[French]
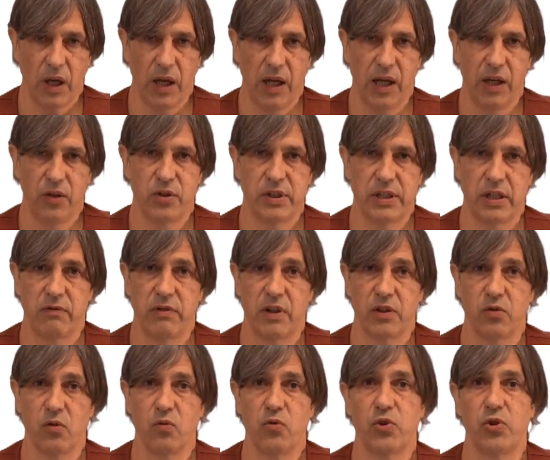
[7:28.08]
Et de cette
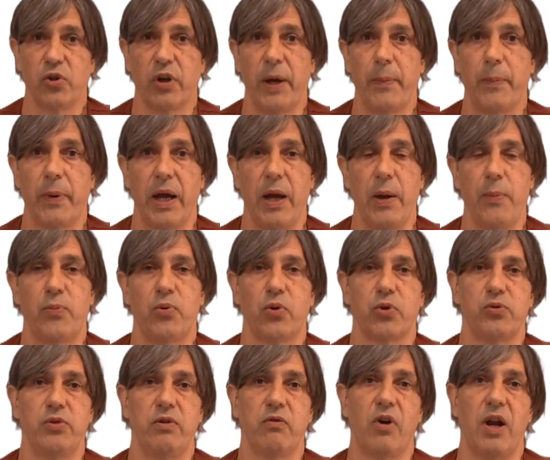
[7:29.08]
façon, vous serez prêt
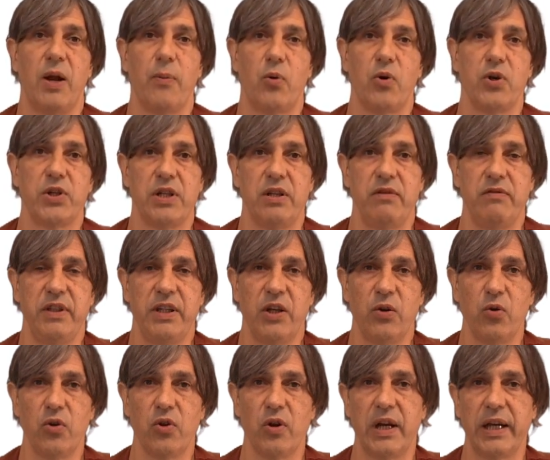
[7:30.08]
pour suivre la prochaine
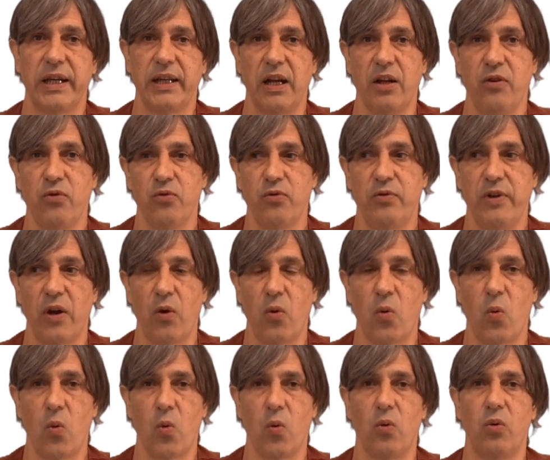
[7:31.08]
vidéo dans laquelle nous
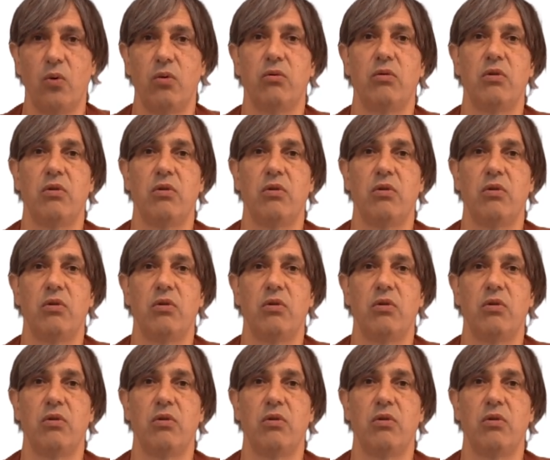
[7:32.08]
verrons